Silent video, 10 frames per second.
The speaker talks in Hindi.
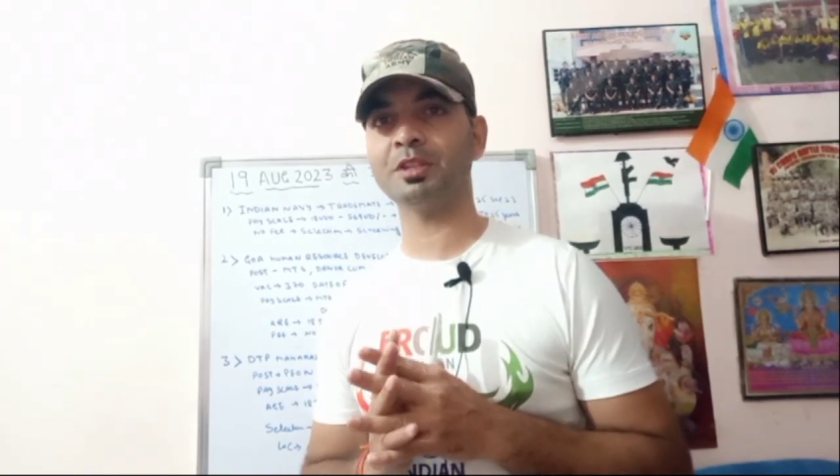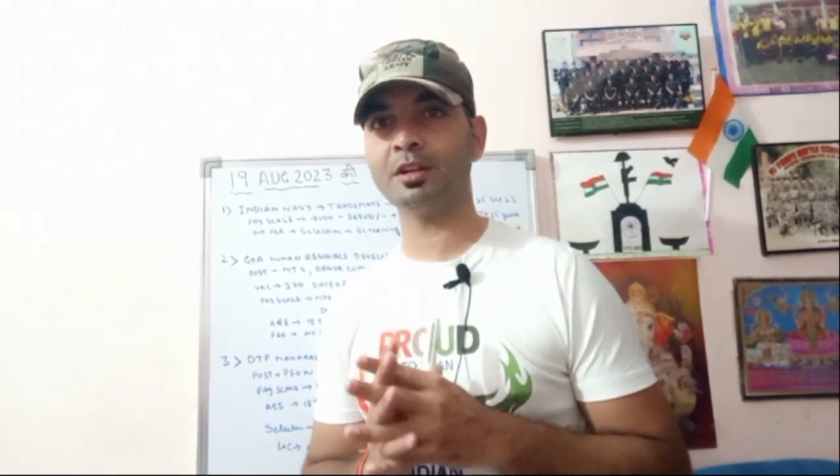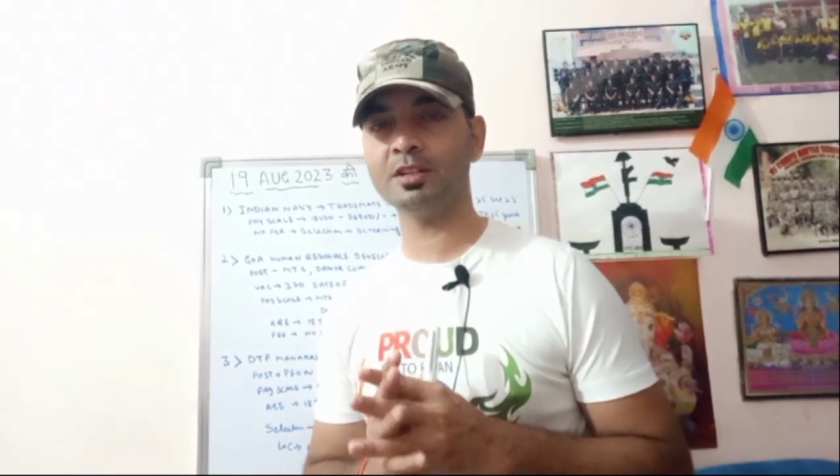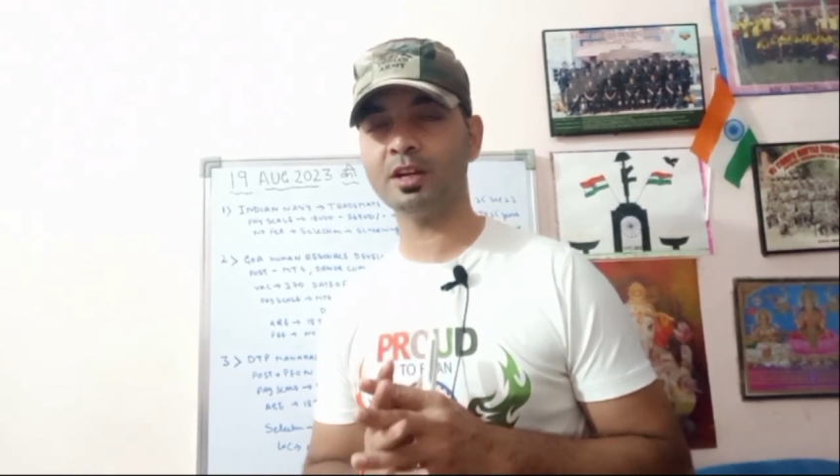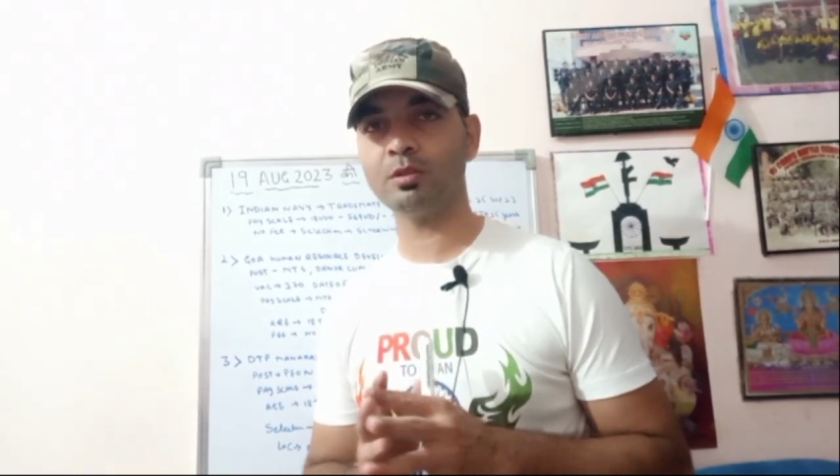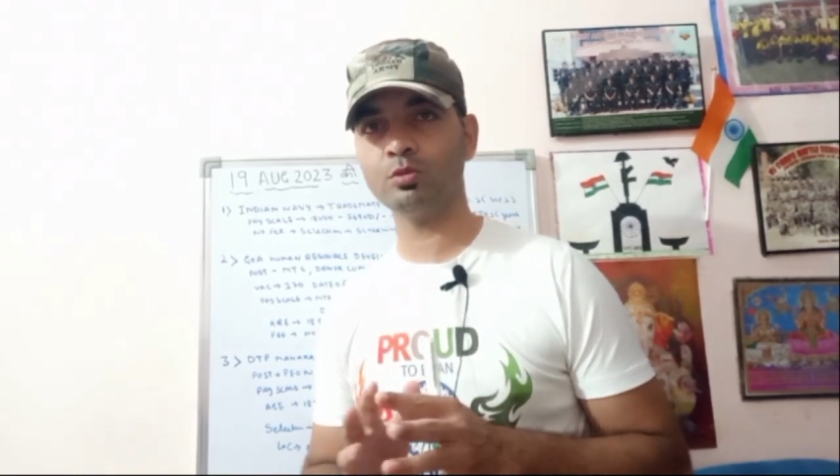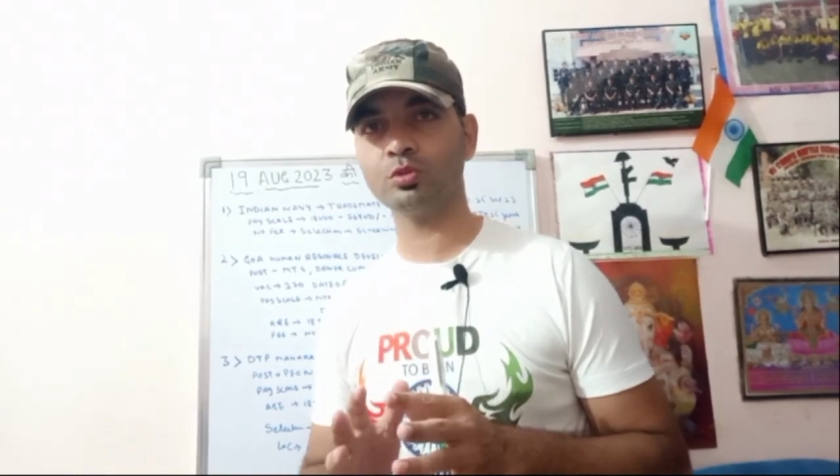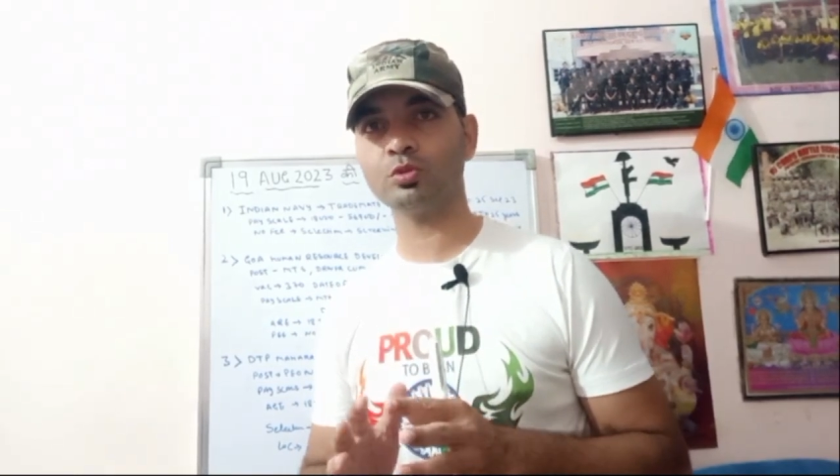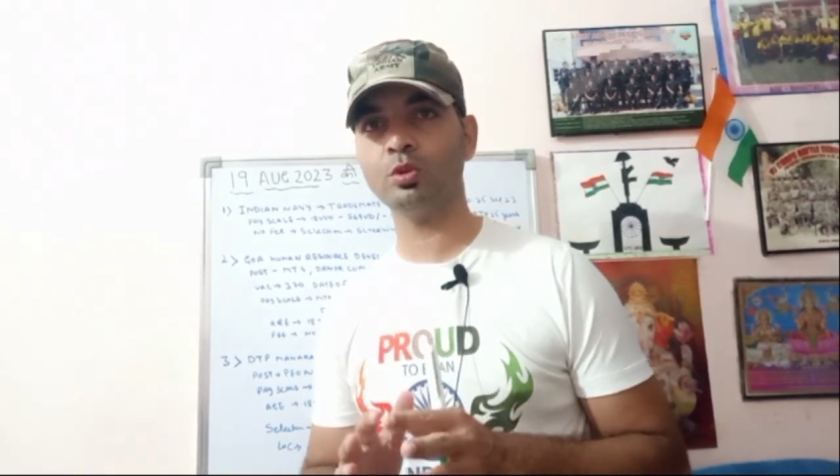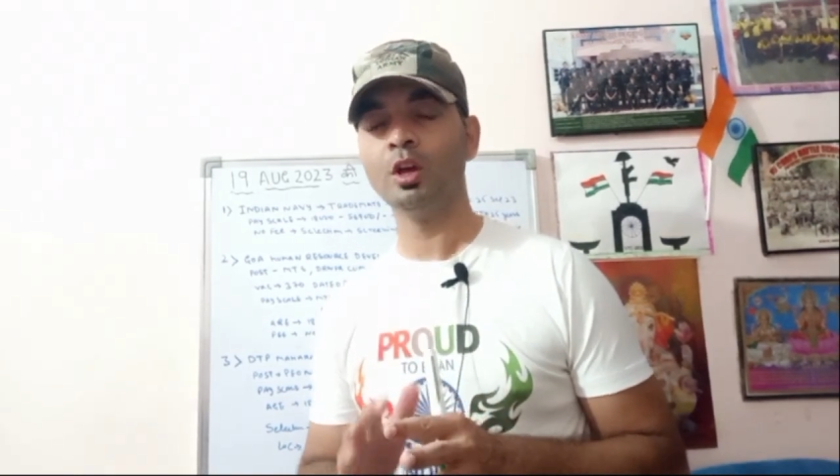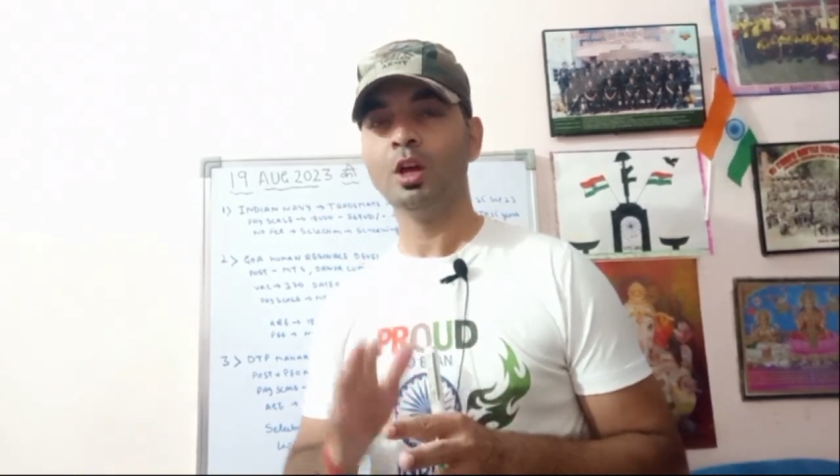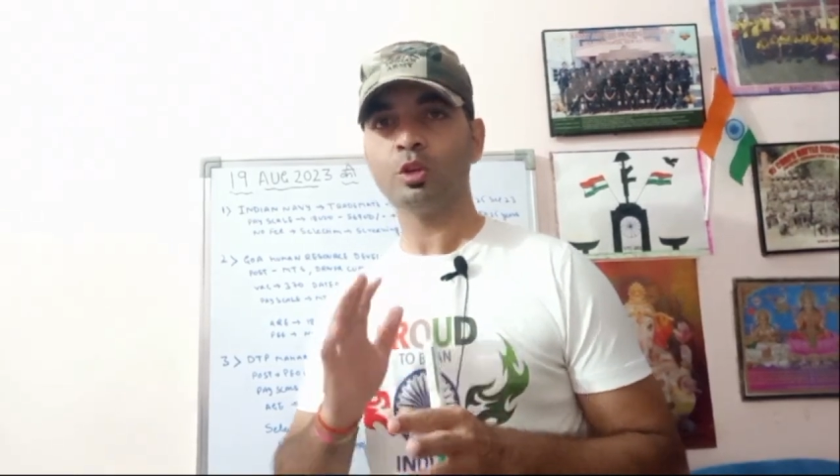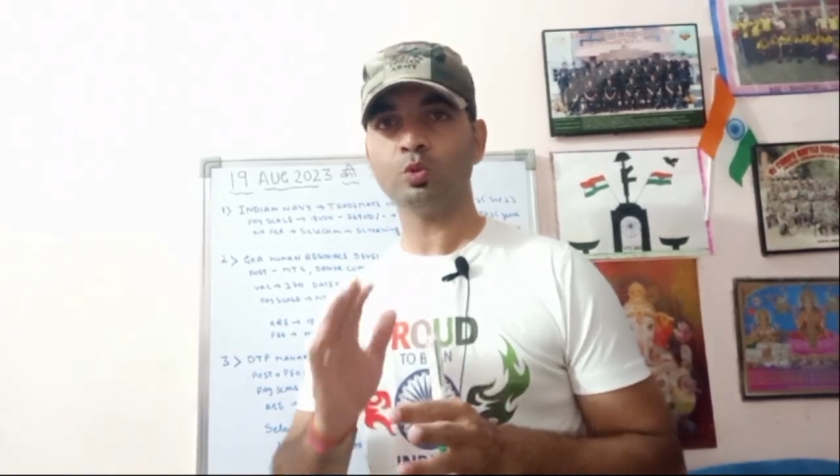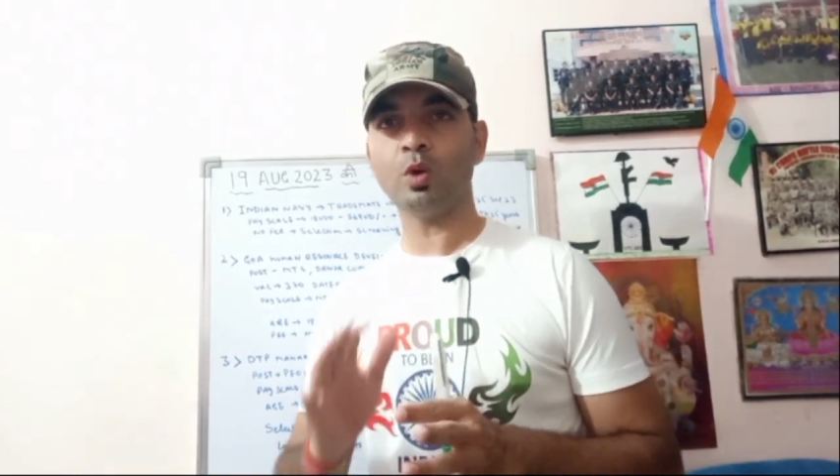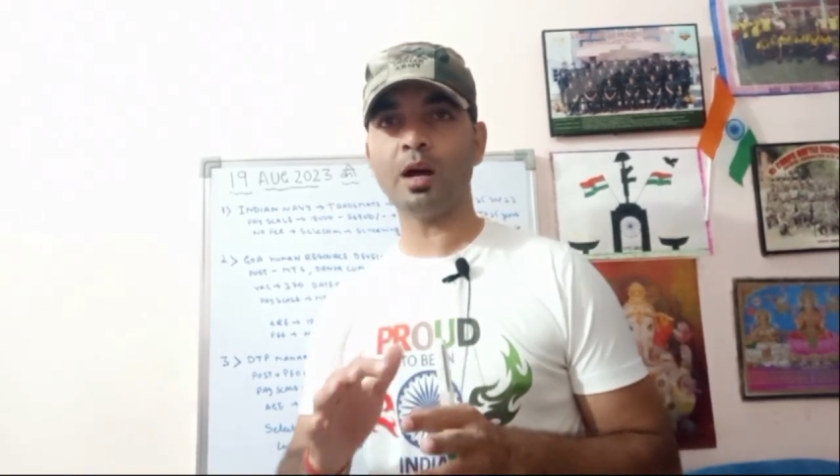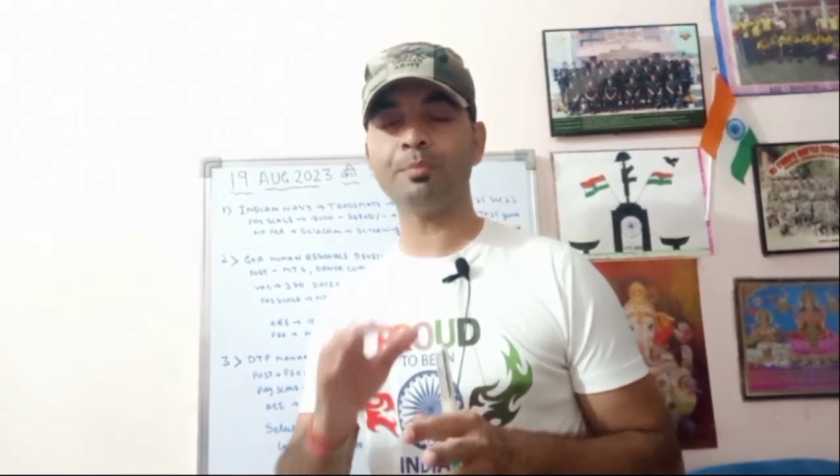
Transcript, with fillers: बताने जा रहा हूँ दोस्तों तो